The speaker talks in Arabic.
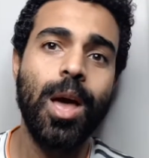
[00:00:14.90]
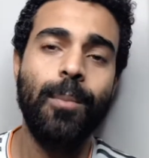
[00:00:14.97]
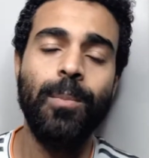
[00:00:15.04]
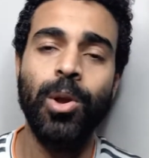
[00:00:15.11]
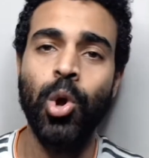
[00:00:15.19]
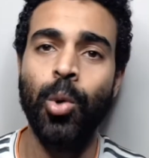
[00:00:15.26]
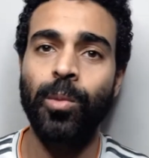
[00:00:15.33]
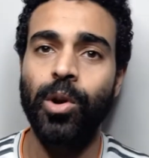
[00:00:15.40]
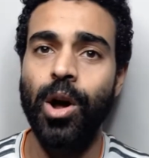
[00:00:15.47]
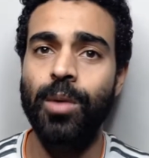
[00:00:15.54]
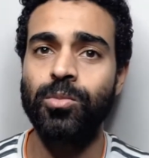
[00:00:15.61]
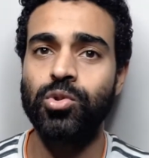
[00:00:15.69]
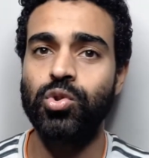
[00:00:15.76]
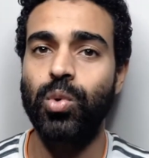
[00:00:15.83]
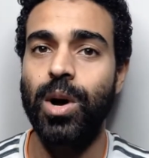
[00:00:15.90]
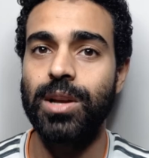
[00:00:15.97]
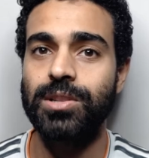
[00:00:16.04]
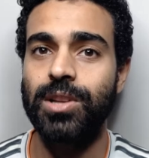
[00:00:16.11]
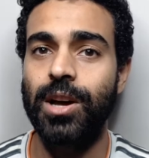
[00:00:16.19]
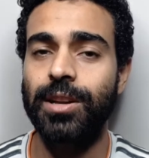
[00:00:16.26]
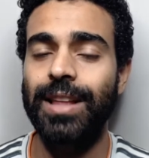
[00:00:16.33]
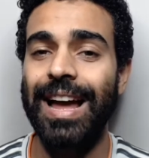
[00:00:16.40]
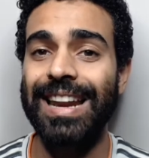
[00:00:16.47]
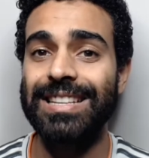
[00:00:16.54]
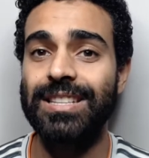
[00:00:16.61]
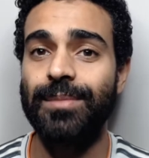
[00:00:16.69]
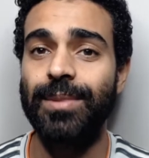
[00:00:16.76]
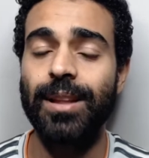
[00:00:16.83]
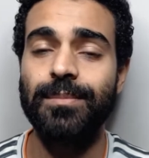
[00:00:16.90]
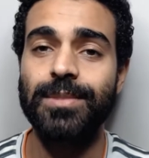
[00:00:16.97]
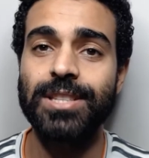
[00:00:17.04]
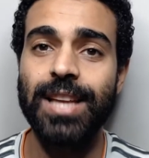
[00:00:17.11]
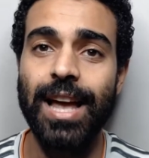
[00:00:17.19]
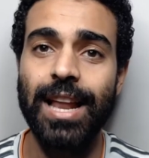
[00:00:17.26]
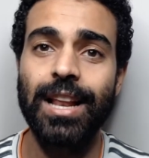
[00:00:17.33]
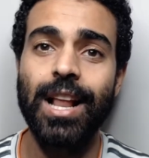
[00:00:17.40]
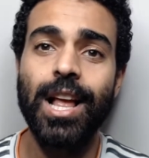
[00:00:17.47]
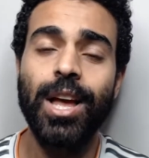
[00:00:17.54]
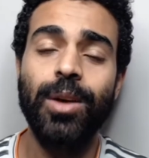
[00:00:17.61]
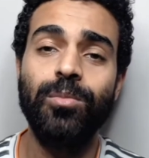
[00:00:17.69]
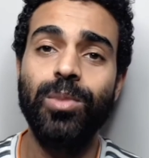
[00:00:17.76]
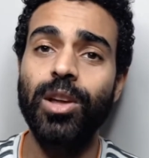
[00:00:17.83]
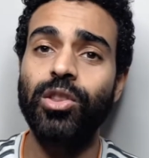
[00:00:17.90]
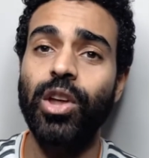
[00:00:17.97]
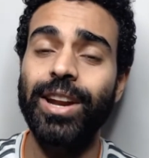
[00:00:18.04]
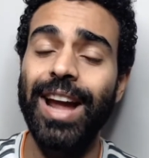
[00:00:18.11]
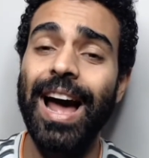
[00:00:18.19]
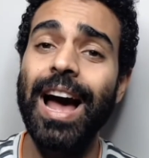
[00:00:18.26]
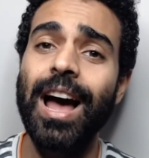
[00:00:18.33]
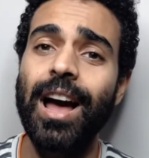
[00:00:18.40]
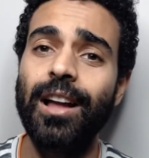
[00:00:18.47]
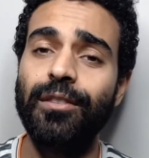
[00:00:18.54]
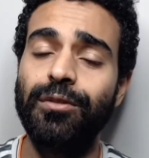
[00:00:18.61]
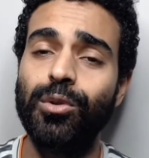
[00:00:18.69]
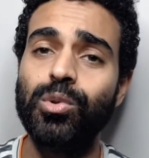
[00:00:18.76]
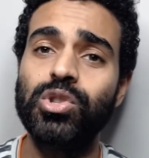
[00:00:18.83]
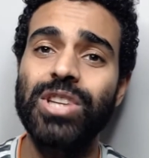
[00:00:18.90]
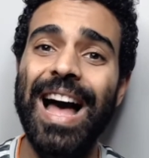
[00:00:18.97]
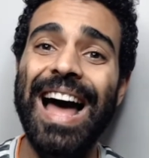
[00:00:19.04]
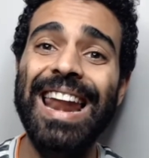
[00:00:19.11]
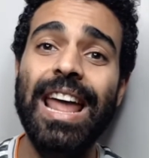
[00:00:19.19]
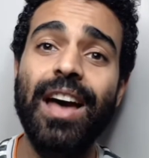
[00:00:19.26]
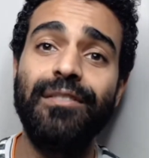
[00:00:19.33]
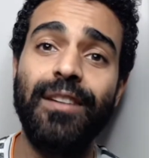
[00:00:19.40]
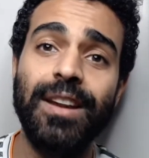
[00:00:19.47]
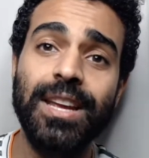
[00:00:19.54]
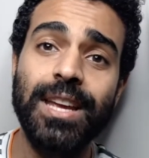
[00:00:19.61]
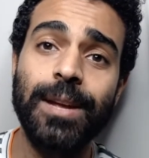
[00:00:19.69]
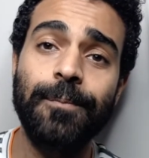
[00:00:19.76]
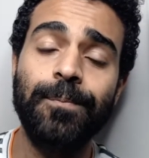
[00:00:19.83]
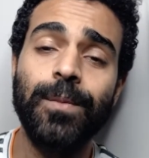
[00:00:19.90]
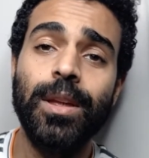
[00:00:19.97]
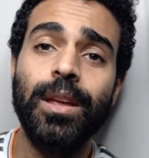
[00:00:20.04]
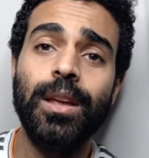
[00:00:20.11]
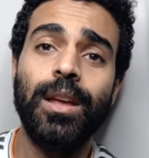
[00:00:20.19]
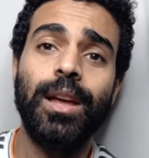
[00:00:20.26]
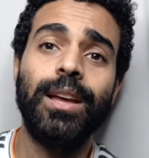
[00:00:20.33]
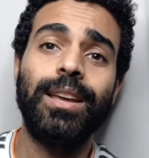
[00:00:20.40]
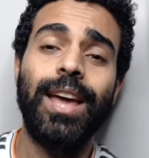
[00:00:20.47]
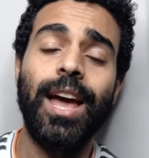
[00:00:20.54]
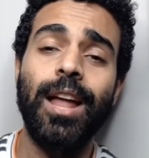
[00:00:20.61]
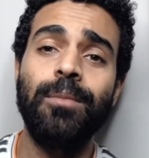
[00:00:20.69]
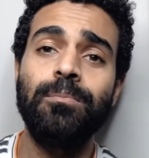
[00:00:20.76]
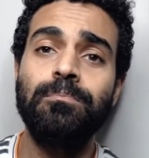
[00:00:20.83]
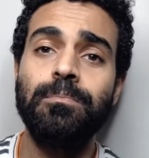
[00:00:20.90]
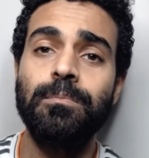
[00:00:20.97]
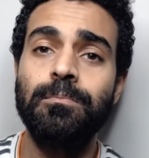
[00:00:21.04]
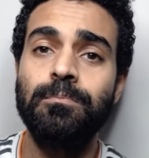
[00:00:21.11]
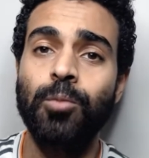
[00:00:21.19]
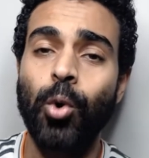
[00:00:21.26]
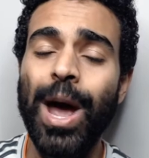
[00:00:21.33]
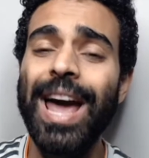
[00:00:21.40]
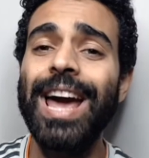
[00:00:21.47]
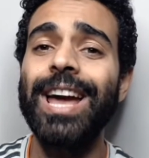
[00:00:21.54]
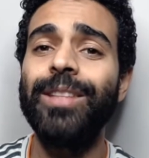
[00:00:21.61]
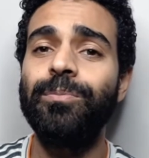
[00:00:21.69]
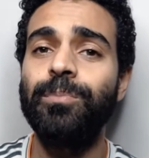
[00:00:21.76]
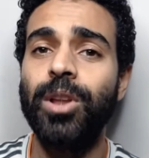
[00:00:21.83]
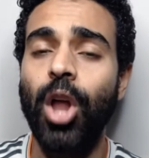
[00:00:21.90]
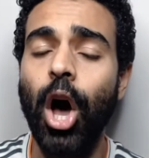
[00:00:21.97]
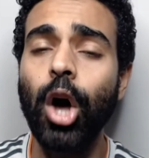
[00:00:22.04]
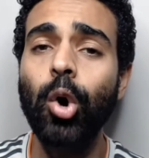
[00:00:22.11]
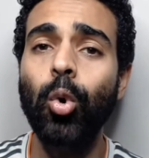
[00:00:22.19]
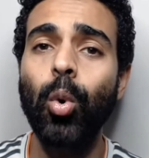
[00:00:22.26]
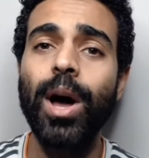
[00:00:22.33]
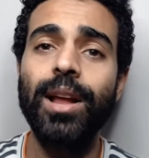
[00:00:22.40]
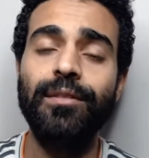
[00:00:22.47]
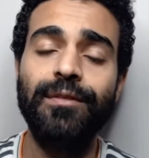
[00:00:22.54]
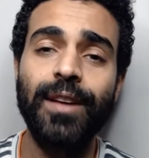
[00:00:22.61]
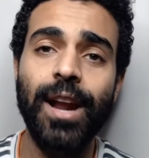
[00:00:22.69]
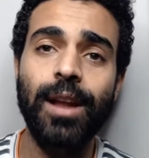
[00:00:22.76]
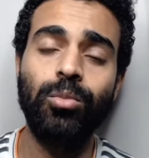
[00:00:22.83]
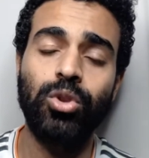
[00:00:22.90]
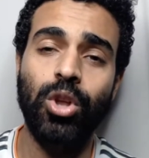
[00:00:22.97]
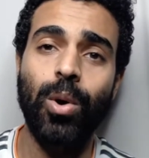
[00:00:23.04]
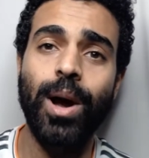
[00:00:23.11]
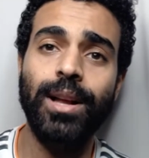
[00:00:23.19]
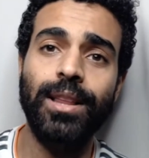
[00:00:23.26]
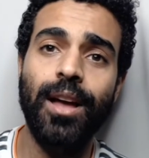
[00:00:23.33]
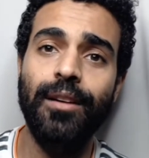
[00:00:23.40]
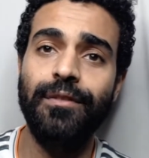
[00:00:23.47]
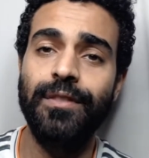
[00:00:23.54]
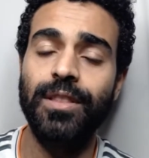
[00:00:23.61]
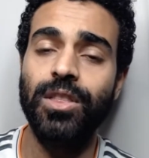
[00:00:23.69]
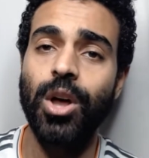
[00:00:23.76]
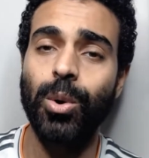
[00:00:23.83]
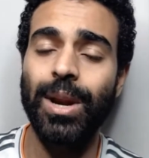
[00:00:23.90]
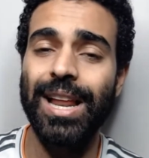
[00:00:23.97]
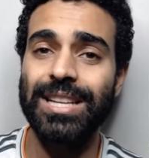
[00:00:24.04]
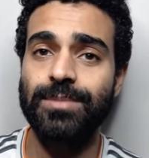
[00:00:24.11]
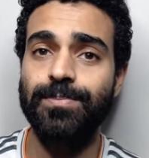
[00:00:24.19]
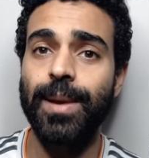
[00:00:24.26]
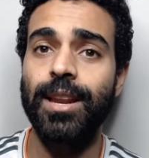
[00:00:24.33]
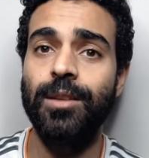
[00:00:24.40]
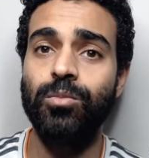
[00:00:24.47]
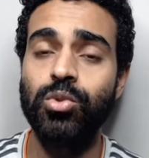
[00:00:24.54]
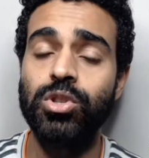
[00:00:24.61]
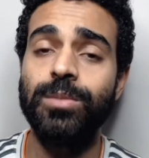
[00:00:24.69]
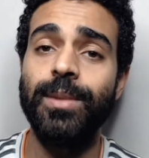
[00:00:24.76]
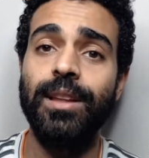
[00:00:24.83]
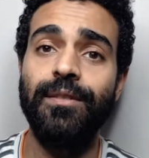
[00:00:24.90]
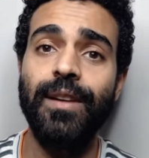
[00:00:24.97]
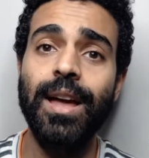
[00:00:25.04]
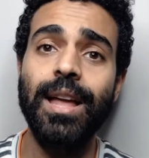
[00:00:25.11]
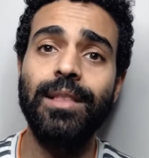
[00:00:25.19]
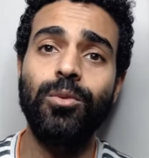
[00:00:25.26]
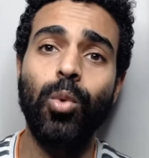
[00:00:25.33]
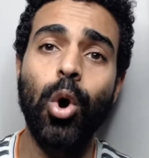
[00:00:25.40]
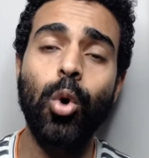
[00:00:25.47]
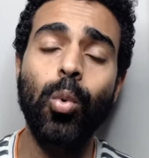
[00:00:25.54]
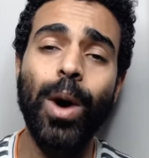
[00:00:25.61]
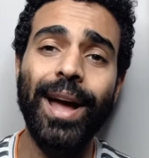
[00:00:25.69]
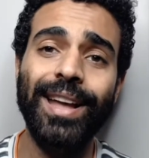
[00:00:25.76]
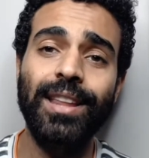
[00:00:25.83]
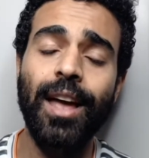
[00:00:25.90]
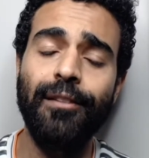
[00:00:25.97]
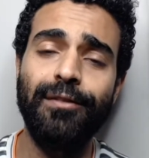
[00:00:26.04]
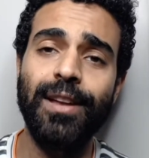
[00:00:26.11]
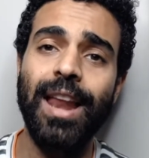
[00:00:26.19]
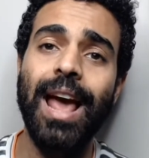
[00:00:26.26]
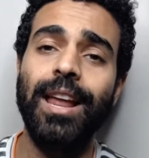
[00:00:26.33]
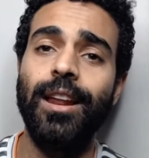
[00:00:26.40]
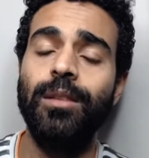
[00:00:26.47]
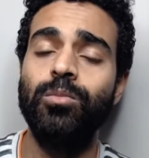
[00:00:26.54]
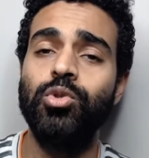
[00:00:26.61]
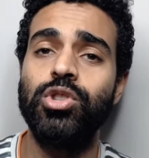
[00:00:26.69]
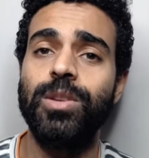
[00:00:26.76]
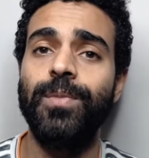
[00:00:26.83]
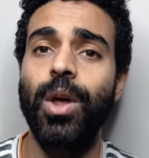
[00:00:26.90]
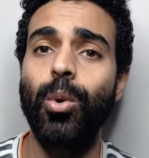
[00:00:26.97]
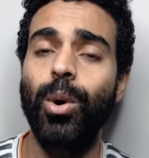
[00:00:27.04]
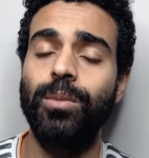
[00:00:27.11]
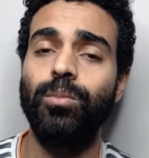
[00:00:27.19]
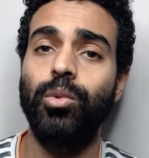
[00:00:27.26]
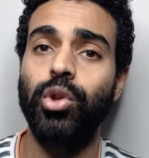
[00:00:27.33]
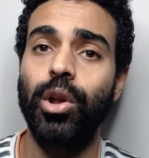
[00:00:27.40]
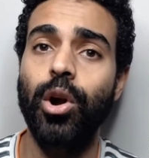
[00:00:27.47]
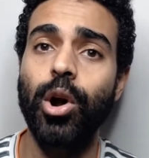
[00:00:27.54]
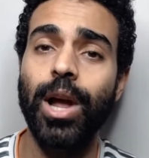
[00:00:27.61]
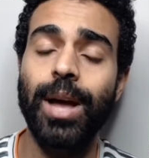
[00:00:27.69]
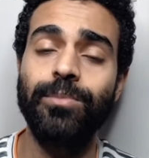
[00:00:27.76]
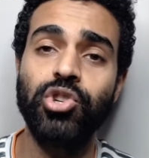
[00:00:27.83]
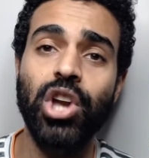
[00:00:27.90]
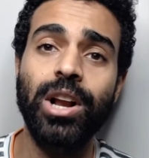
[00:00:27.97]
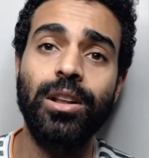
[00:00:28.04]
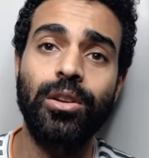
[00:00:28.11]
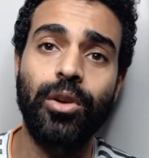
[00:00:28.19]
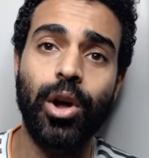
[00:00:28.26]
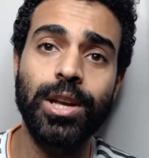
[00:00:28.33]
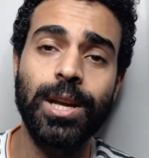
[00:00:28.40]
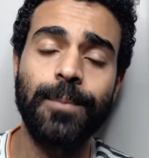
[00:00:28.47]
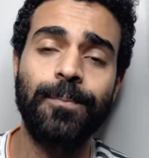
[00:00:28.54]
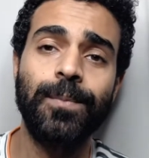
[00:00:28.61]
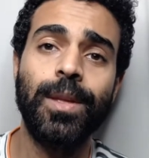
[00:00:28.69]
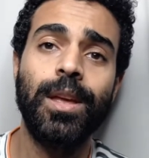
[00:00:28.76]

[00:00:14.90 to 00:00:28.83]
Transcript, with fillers: منهم راموس وهازارد على سبيل المثال بيقدر يحقق الفوز على فريق كان واحد من اقوى الفرق المتواجده في الدوري الاسباني الموسم اللي فات وهو ختافي لكن الموسم دوت متراجع بشكل رهيب